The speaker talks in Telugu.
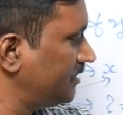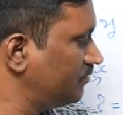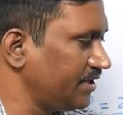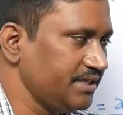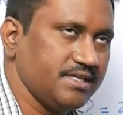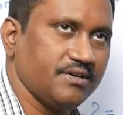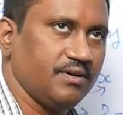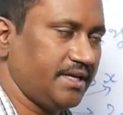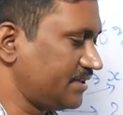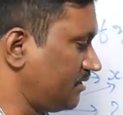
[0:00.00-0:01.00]
ఇంటూ వై ఈజ్
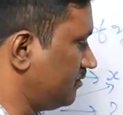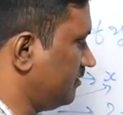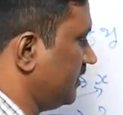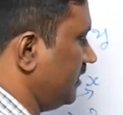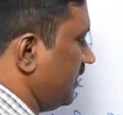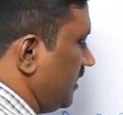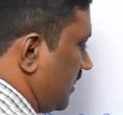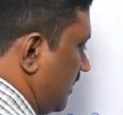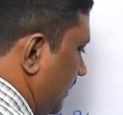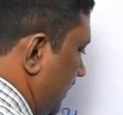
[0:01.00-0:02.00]
ఈక్వల్ టు ఎక్స్ అవుతుంది
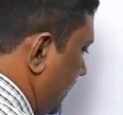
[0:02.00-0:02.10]
కాబట్టి